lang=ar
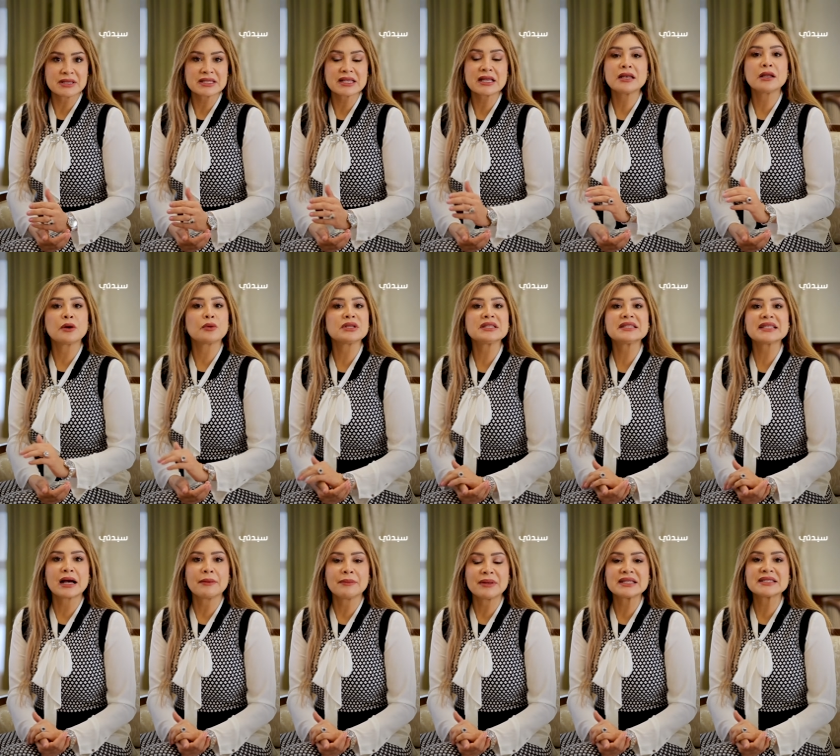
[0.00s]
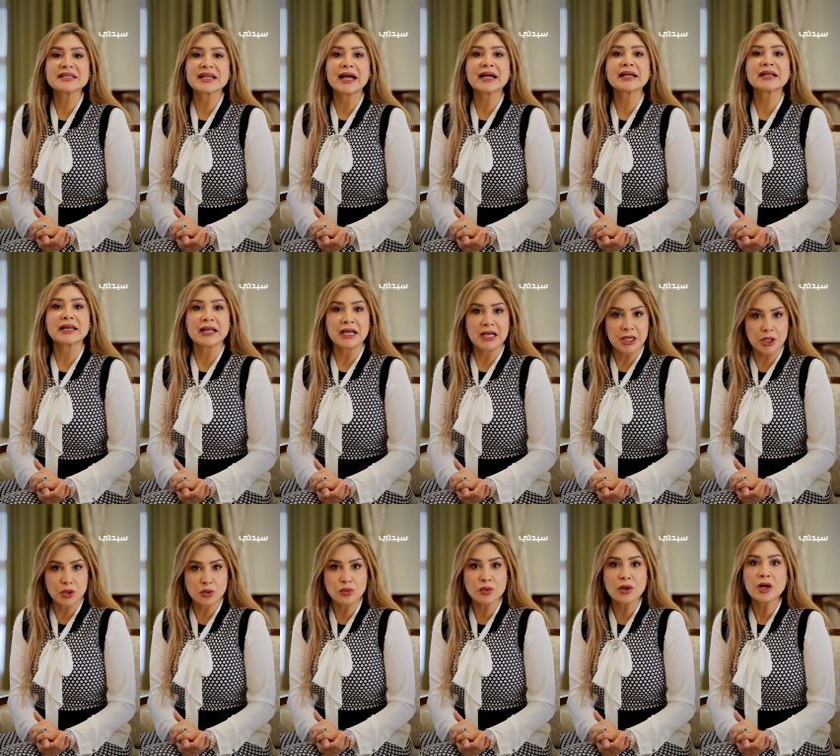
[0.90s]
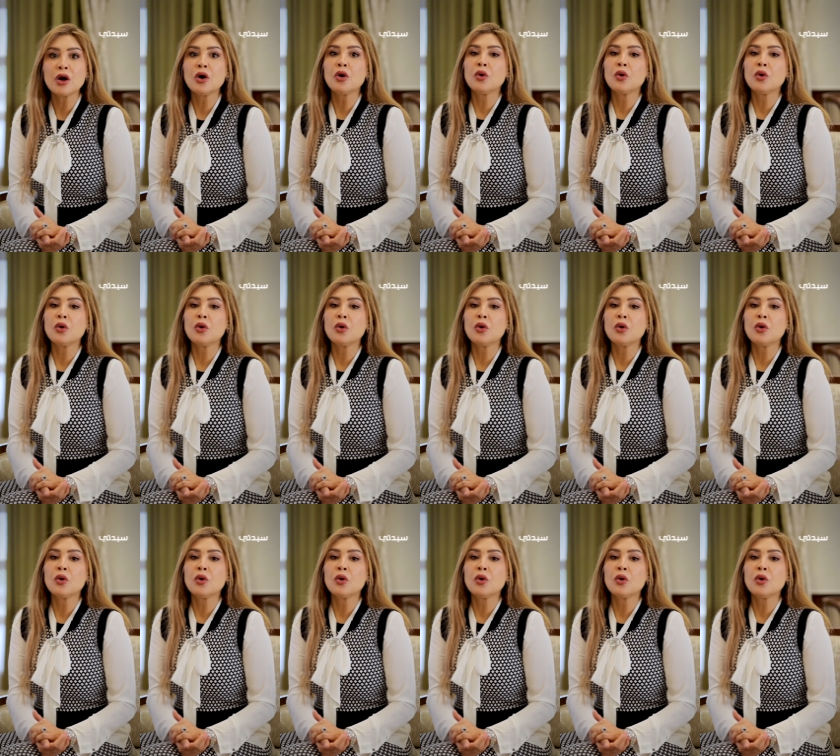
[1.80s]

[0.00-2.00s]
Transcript: مثلا لو انت عملتي اكل حلو